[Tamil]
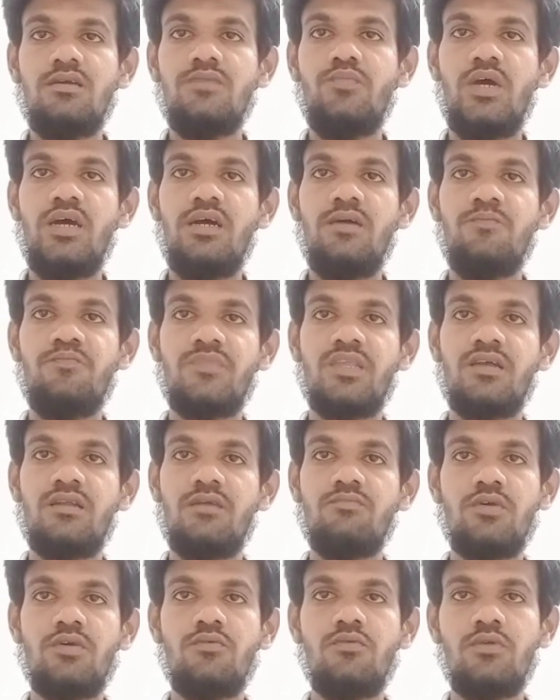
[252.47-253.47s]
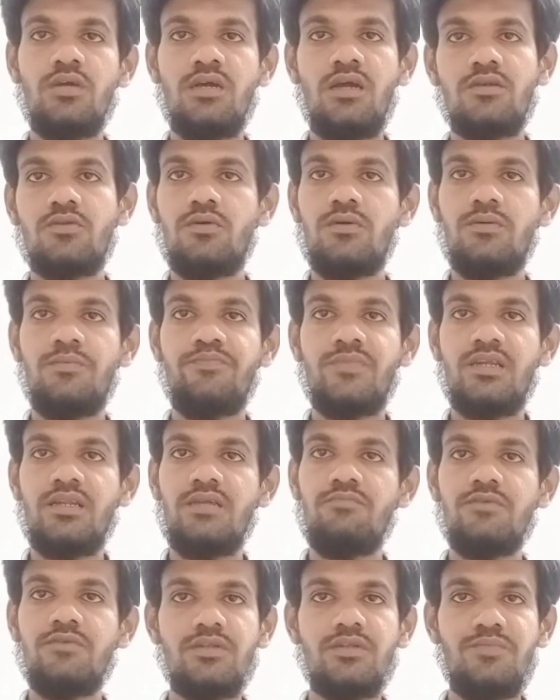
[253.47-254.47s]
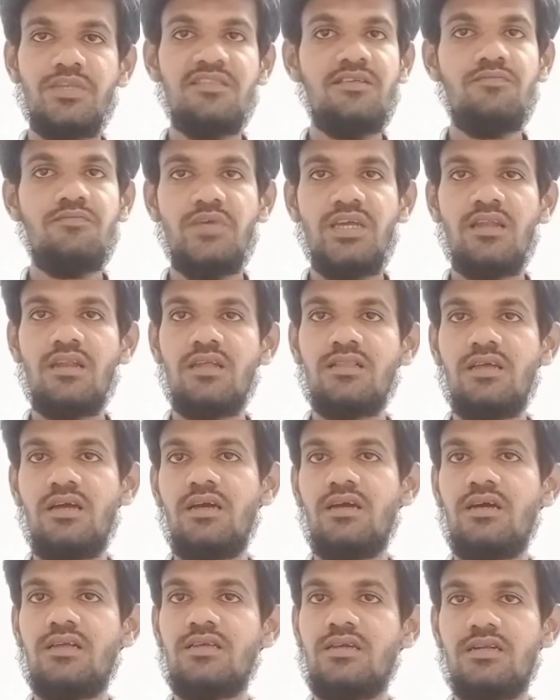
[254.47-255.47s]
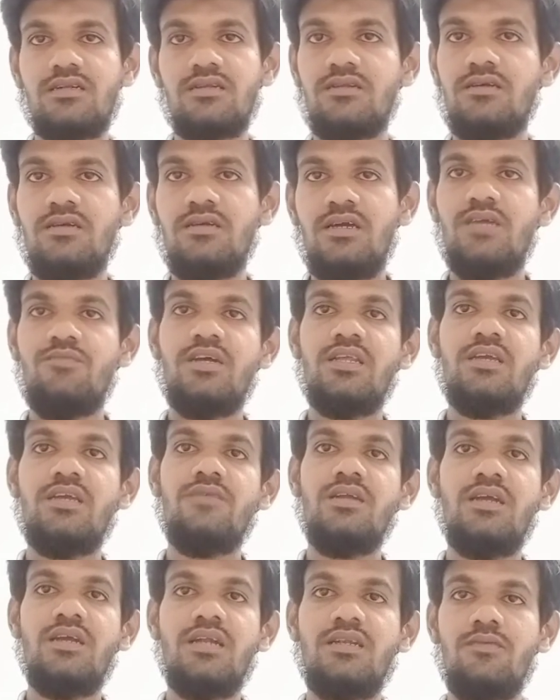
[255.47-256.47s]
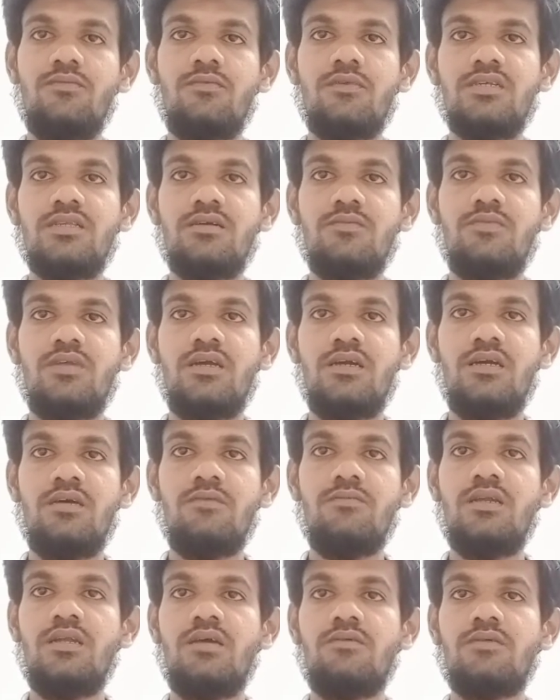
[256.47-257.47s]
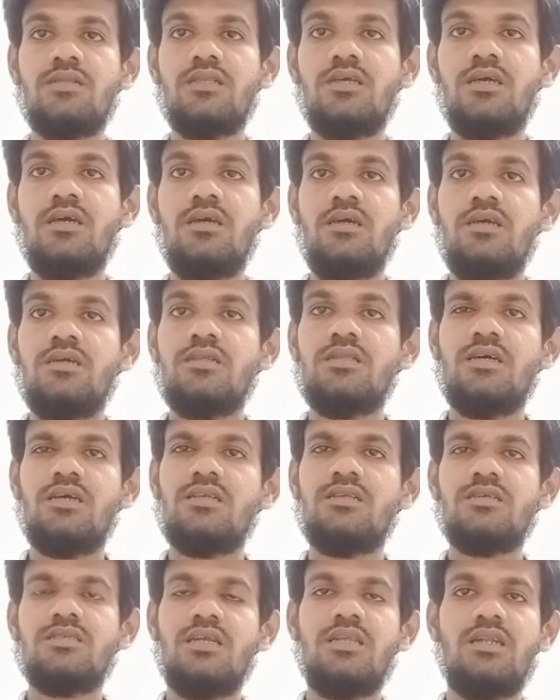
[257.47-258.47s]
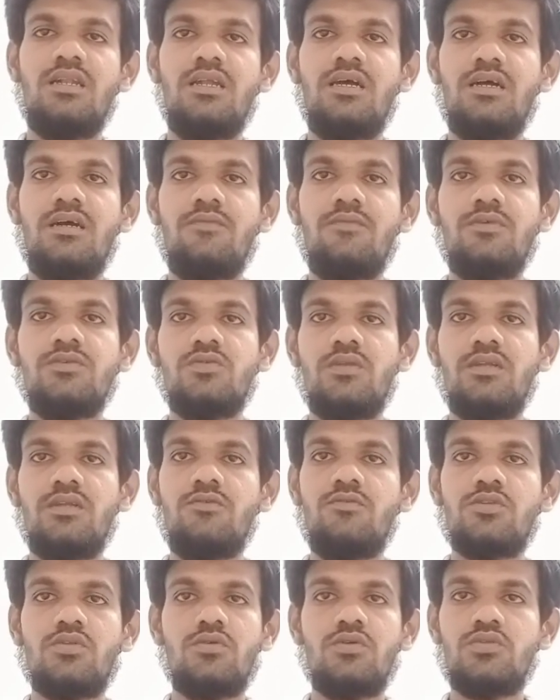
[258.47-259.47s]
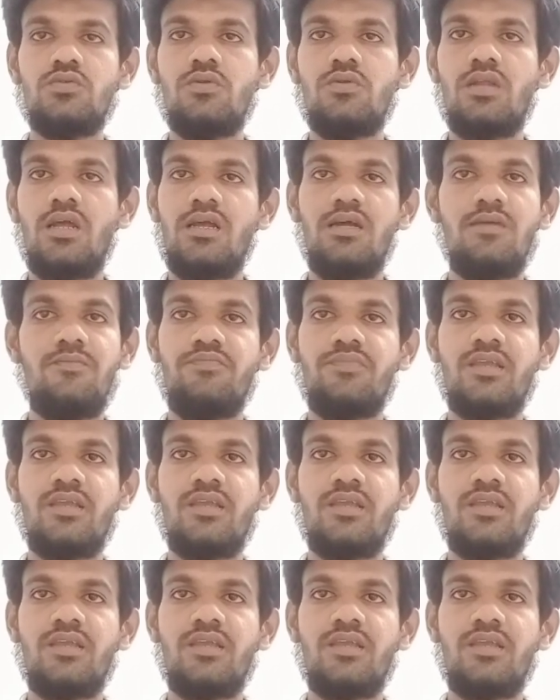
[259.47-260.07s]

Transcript: இப்போ நம்ம வீடு கட்டுறோம் நம்ம விருப்பத்தின் பெயரில் தான் அது கட்டணும் அது மாதிரி வீடு கட்டி முடிச்சதுக்கு பிறகு வீடை வந்து இந்த இது சரியில்லை அப்படின்னு சொல்லிட்டு ஒருத்தவங்க சொல்கிறாங்க